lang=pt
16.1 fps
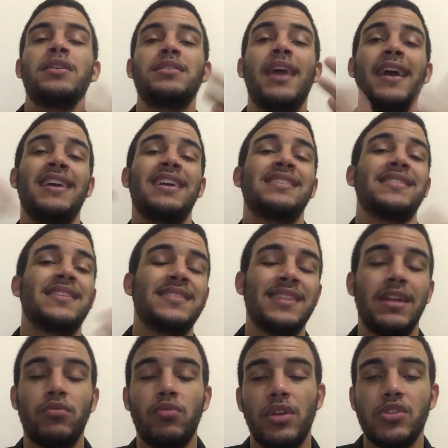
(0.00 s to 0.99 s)
e aí essa
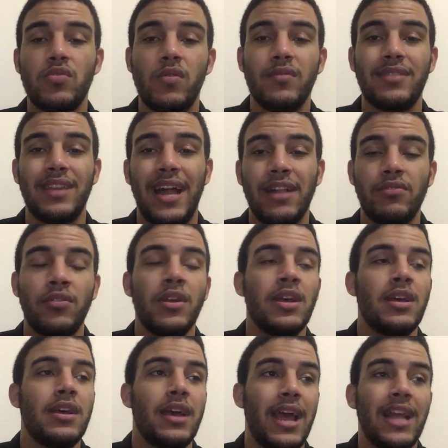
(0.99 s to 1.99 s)
assinatura de contrato
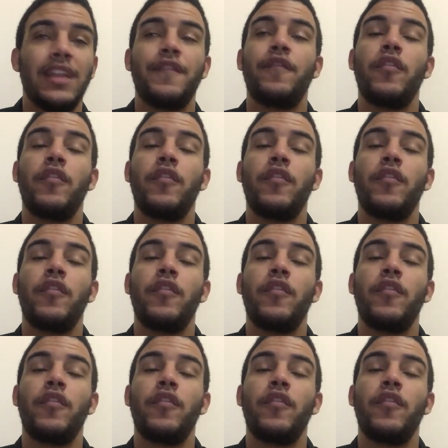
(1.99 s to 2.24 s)
ela